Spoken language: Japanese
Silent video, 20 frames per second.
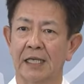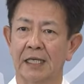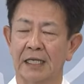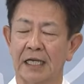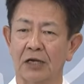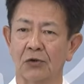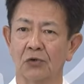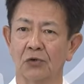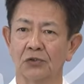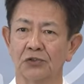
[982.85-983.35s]

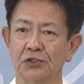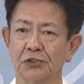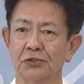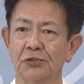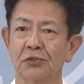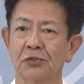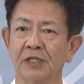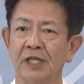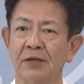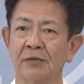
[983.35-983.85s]
過去
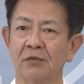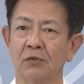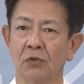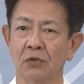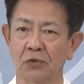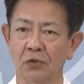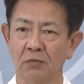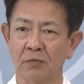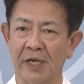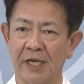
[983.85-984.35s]
15年ほ
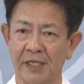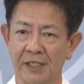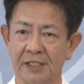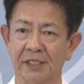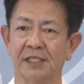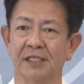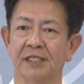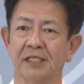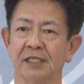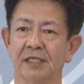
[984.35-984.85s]
ど前
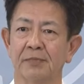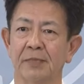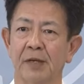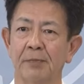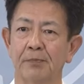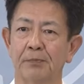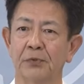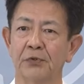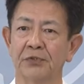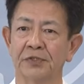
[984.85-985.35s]
に抜
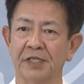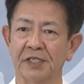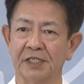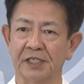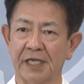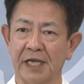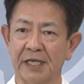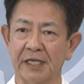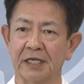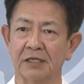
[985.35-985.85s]
本的
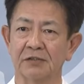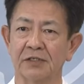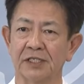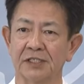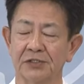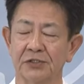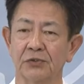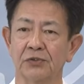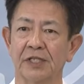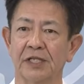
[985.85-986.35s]
改革が
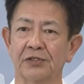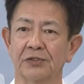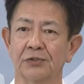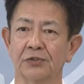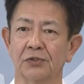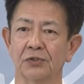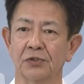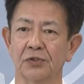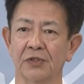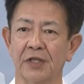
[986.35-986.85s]
必要だという
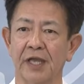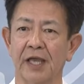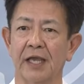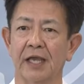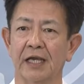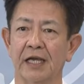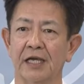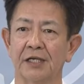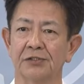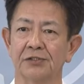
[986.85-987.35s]
ことで
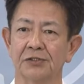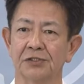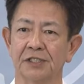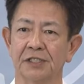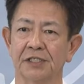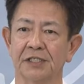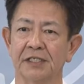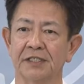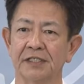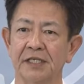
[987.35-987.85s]
海上自
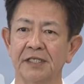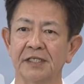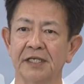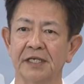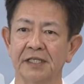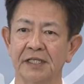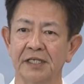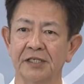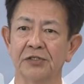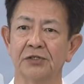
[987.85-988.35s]
衛隊全
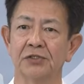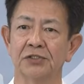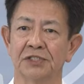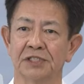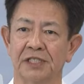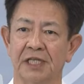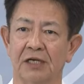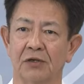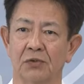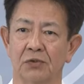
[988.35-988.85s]
体で議論し
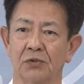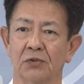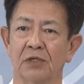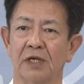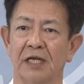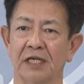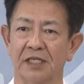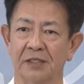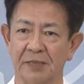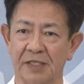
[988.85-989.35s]
たこと
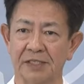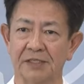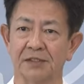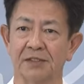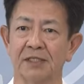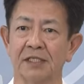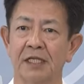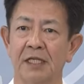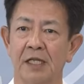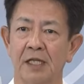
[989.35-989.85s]
があります、
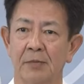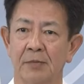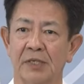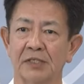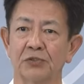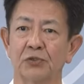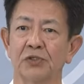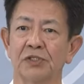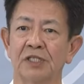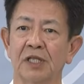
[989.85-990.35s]
まあ、
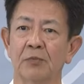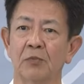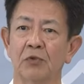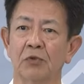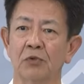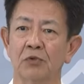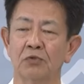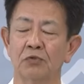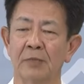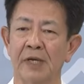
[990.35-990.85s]
そういったも
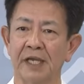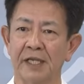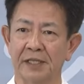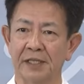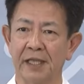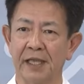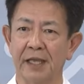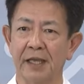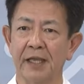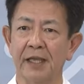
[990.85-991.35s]
のを踏まえ
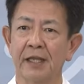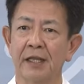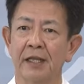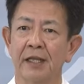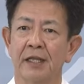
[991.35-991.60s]
て、